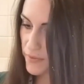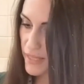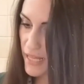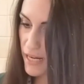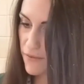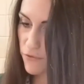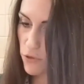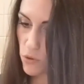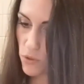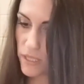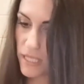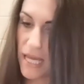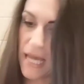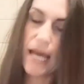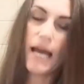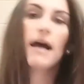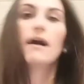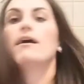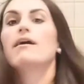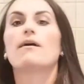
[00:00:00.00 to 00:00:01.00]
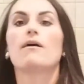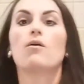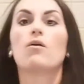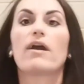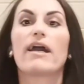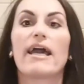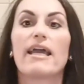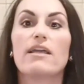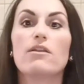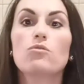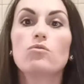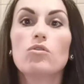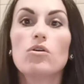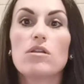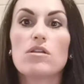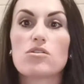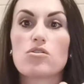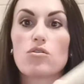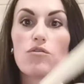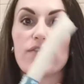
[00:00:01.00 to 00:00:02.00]
darvi un'idea. Ok, i
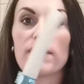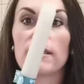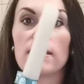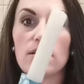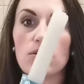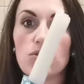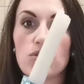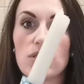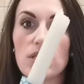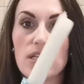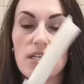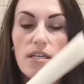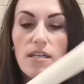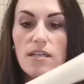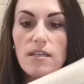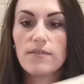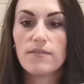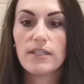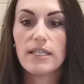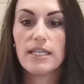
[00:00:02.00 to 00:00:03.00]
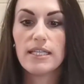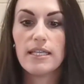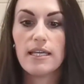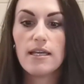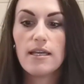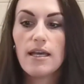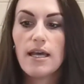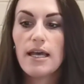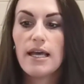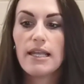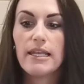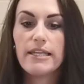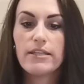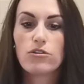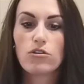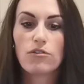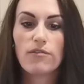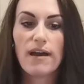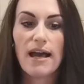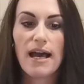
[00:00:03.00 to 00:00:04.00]
noodle sono fatti così, vedete? Li
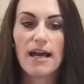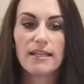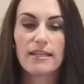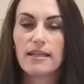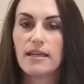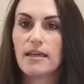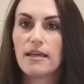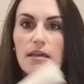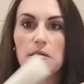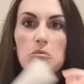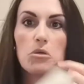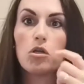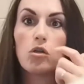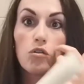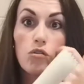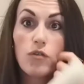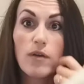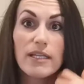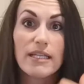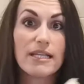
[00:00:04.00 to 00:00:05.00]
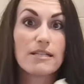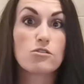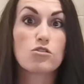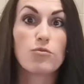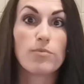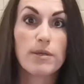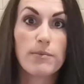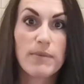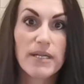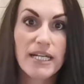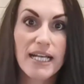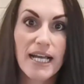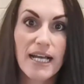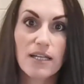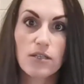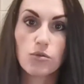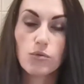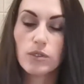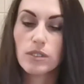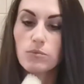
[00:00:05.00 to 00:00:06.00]
trovate, io li ho trovati al
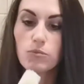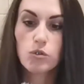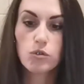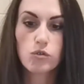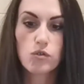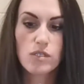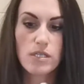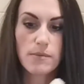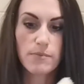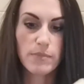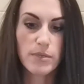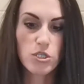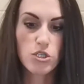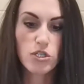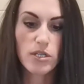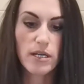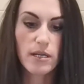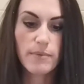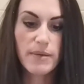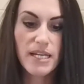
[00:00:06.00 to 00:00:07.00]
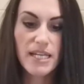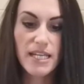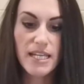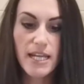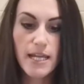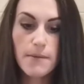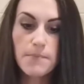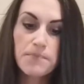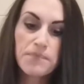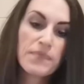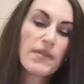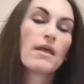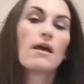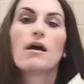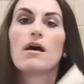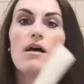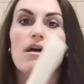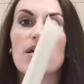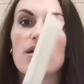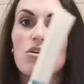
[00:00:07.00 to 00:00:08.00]
supermercato, quindi molto semplici da reperire.
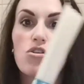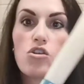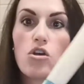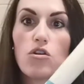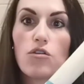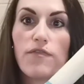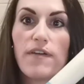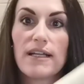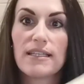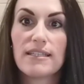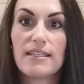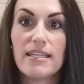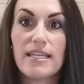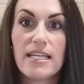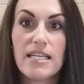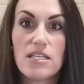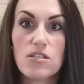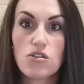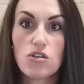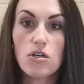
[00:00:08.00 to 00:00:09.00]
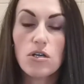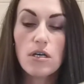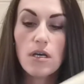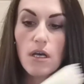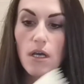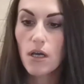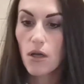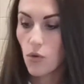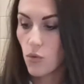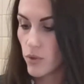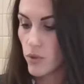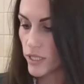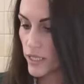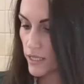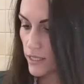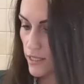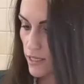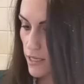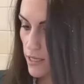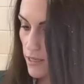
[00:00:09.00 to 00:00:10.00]
Eh, sono fatti di riso,
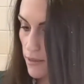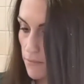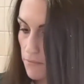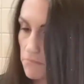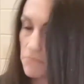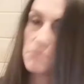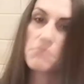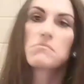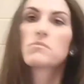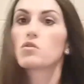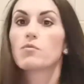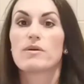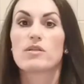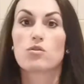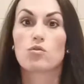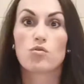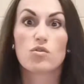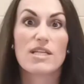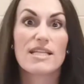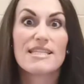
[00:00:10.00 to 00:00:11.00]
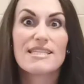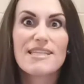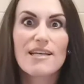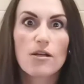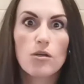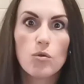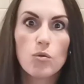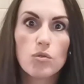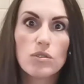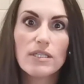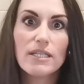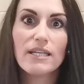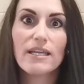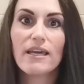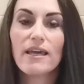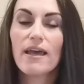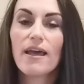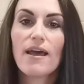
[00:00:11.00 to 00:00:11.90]
quindi mm, insomma sono senza glutine,